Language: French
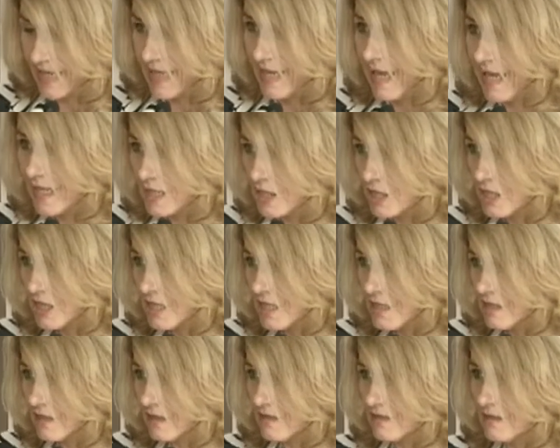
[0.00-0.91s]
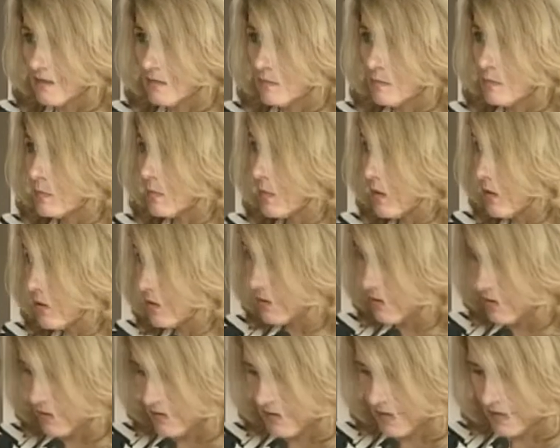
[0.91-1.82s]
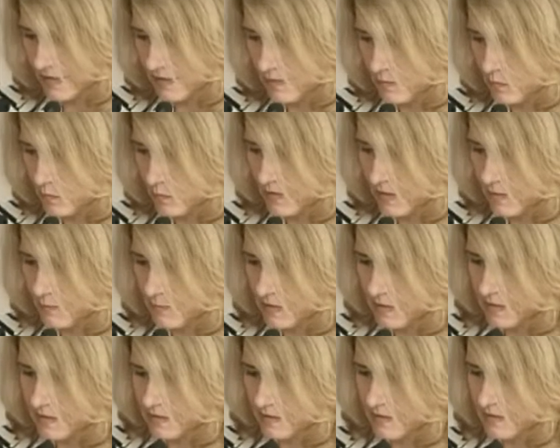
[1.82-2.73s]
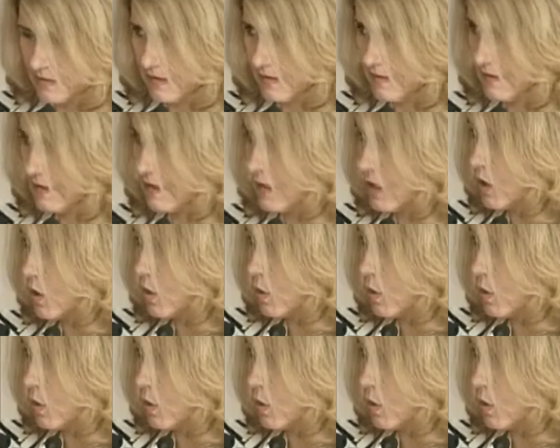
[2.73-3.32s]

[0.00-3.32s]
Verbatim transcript: Agir, prendre ses responsabilités,